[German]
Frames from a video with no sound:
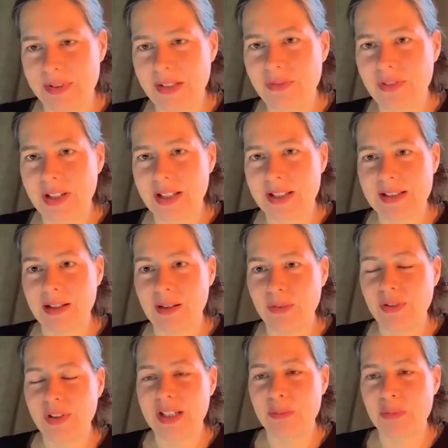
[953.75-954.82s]
die wir jetzt auch
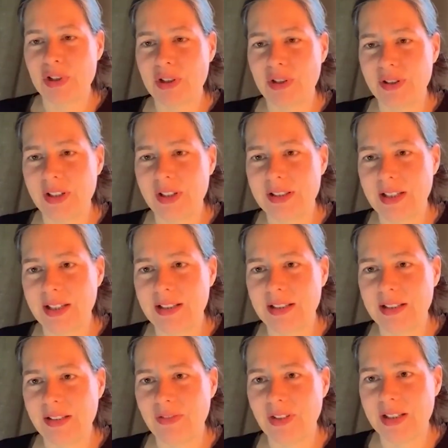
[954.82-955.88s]
für eine beschleunigte
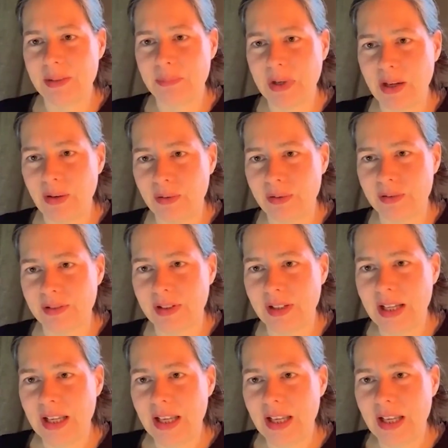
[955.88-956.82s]
Energiewende brauchen.